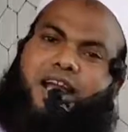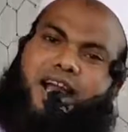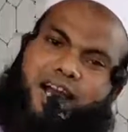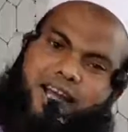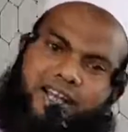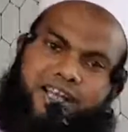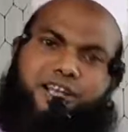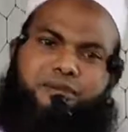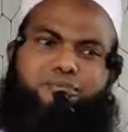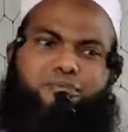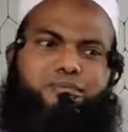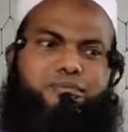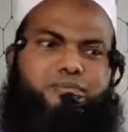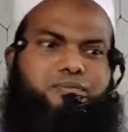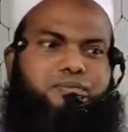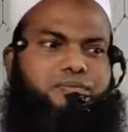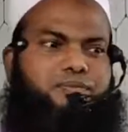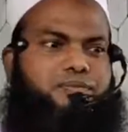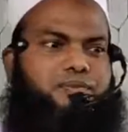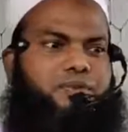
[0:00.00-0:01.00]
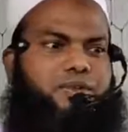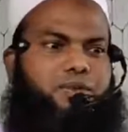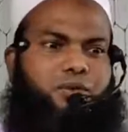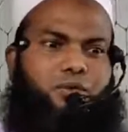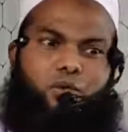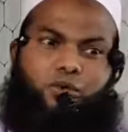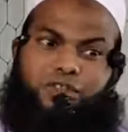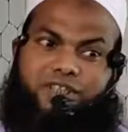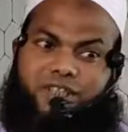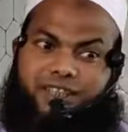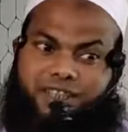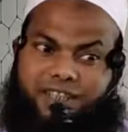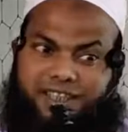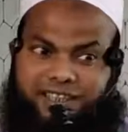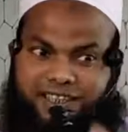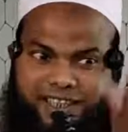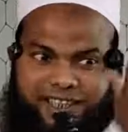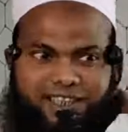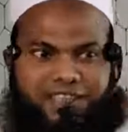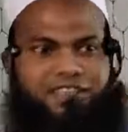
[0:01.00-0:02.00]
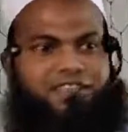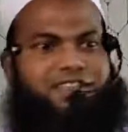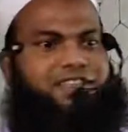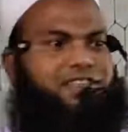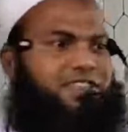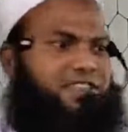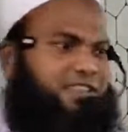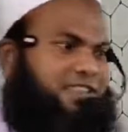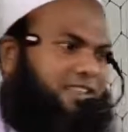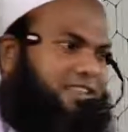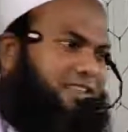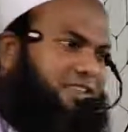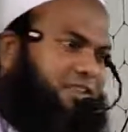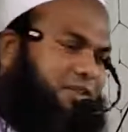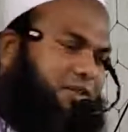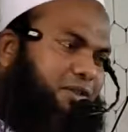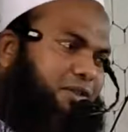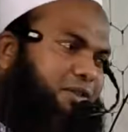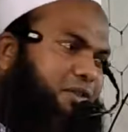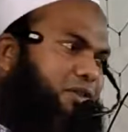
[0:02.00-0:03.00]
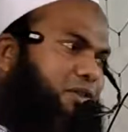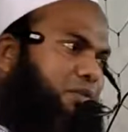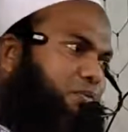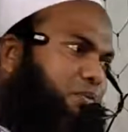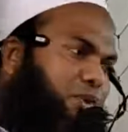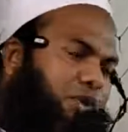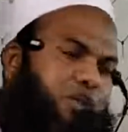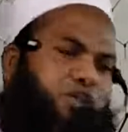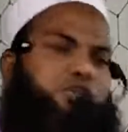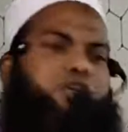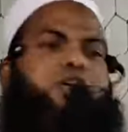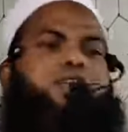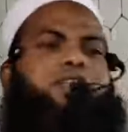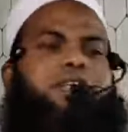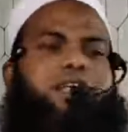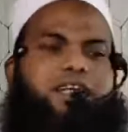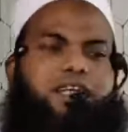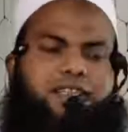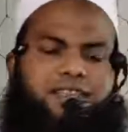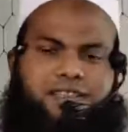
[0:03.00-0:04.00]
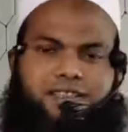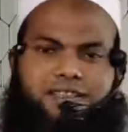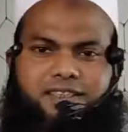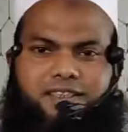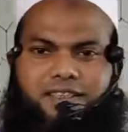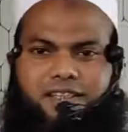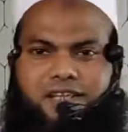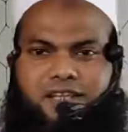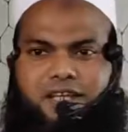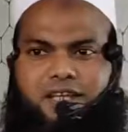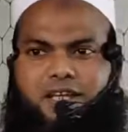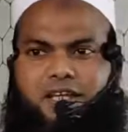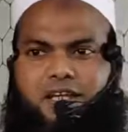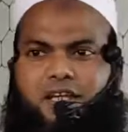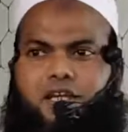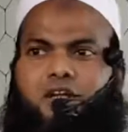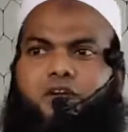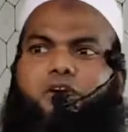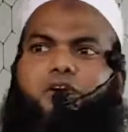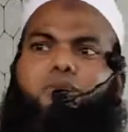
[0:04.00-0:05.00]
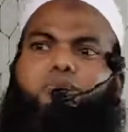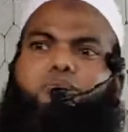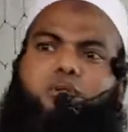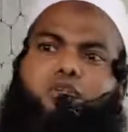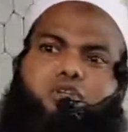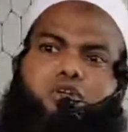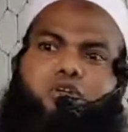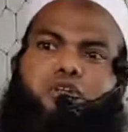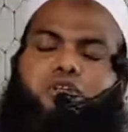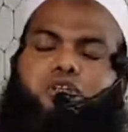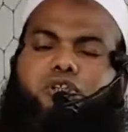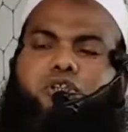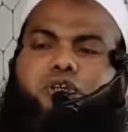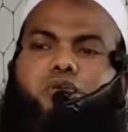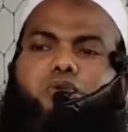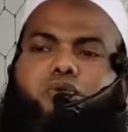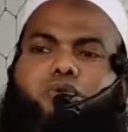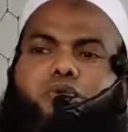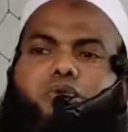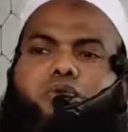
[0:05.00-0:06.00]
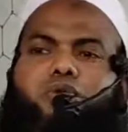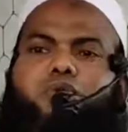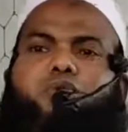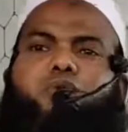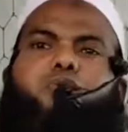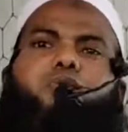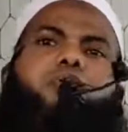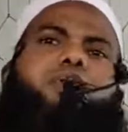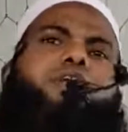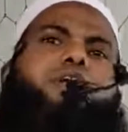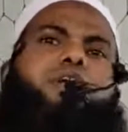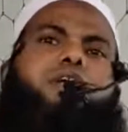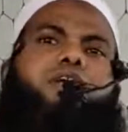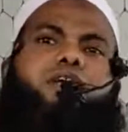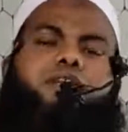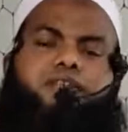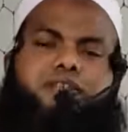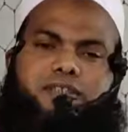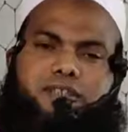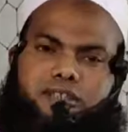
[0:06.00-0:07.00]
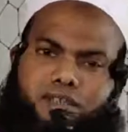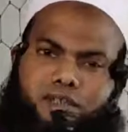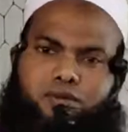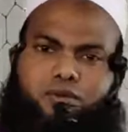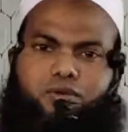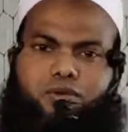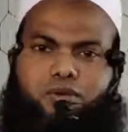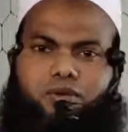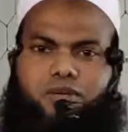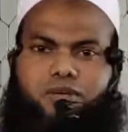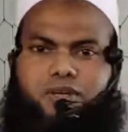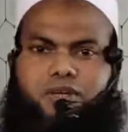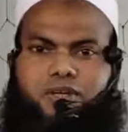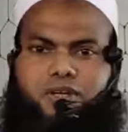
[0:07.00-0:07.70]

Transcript: এক আলেম গুতা দিয়ে দেখিয়ে দিছে পরিচয় দেখিয়ে দিছে এরকম বিতর্কিত লোক অনেক ছিল